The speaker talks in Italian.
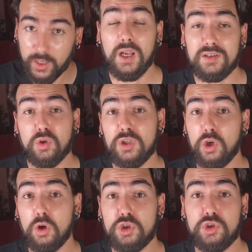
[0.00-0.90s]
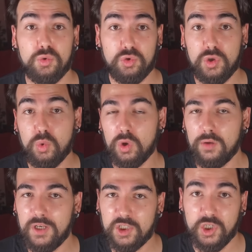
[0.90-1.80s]
e la storia di oggi sono sicuro che
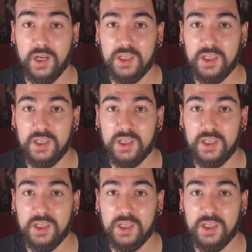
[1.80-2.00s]
vi lascerà